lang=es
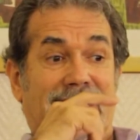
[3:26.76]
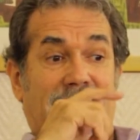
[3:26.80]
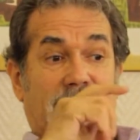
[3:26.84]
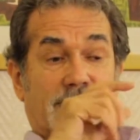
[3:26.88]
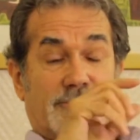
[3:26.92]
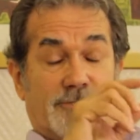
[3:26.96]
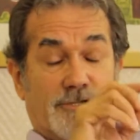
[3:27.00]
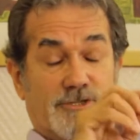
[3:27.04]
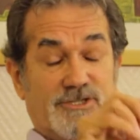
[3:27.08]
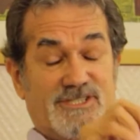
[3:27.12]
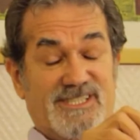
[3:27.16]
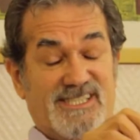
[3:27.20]

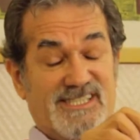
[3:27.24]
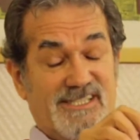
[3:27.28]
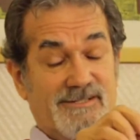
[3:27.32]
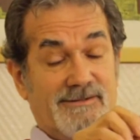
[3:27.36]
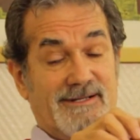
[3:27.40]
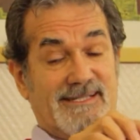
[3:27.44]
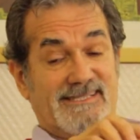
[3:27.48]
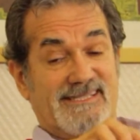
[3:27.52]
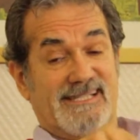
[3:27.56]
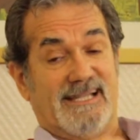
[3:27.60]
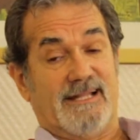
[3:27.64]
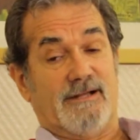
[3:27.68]
Yo no sé si
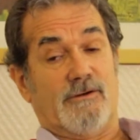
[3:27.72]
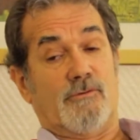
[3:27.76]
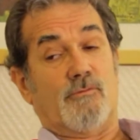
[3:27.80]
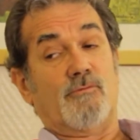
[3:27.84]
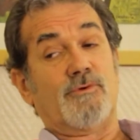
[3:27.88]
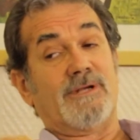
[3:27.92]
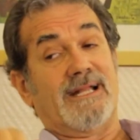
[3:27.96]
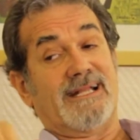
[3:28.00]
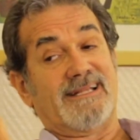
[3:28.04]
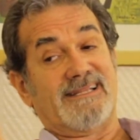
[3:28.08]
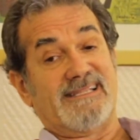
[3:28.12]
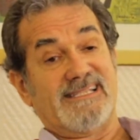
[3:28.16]
va a ser
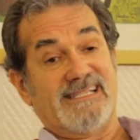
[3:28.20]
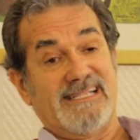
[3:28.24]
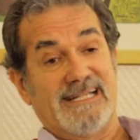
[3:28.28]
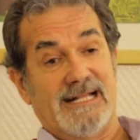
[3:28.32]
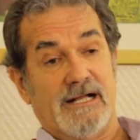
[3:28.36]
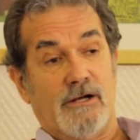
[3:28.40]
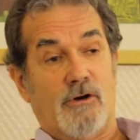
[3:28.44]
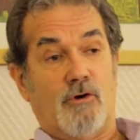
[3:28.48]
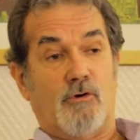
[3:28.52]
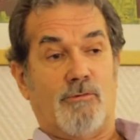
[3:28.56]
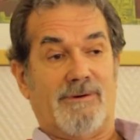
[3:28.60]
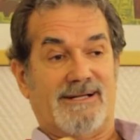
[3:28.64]
una
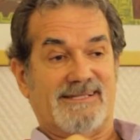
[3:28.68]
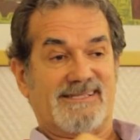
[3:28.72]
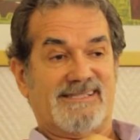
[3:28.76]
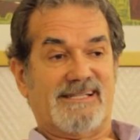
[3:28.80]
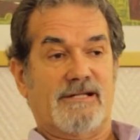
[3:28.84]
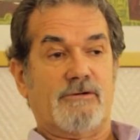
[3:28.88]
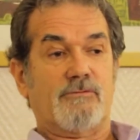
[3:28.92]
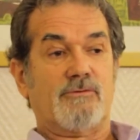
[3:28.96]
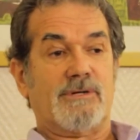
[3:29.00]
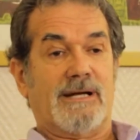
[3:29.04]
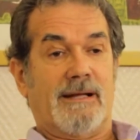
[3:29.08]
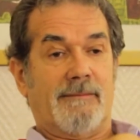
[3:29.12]
tira o va a
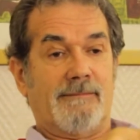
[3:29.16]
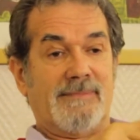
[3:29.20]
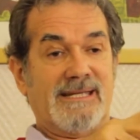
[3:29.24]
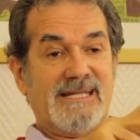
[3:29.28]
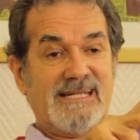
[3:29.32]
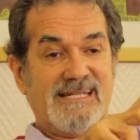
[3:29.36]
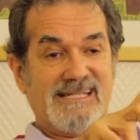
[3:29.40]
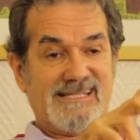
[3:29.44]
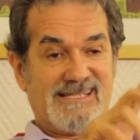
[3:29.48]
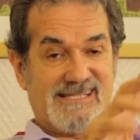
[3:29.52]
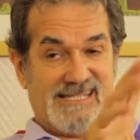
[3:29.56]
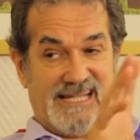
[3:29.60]
ser una
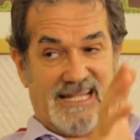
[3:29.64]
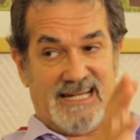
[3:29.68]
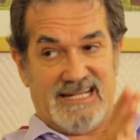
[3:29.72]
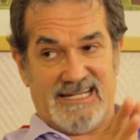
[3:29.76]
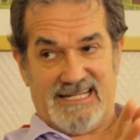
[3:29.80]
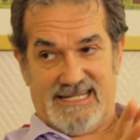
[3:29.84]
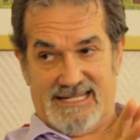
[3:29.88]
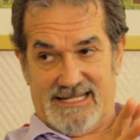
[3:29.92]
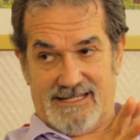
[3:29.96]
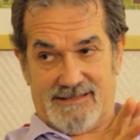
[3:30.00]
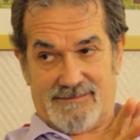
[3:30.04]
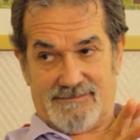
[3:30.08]

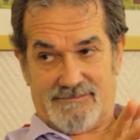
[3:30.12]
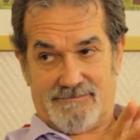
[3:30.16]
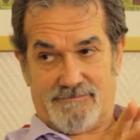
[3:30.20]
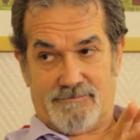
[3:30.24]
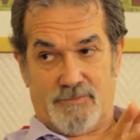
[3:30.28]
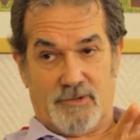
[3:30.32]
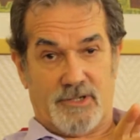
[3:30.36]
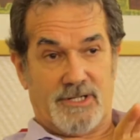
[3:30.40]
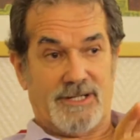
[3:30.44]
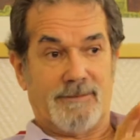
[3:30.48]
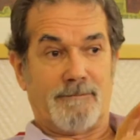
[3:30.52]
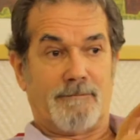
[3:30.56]
miniserie,
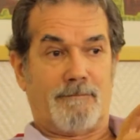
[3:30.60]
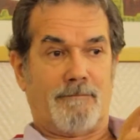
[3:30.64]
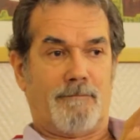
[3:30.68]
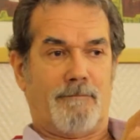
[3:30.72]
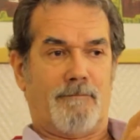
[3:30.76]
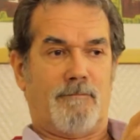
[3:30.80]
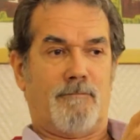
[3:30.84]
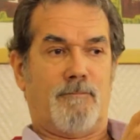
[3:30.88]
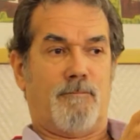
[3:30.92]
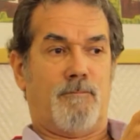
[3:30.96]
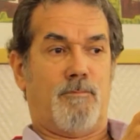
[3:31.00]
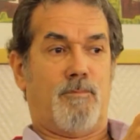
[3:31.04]
por,
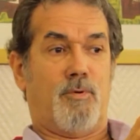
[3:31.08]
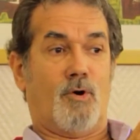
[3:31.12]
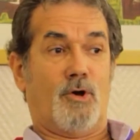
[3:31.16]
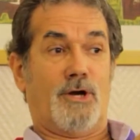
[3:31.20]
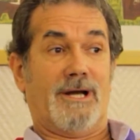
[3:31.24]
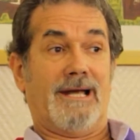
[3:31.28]
por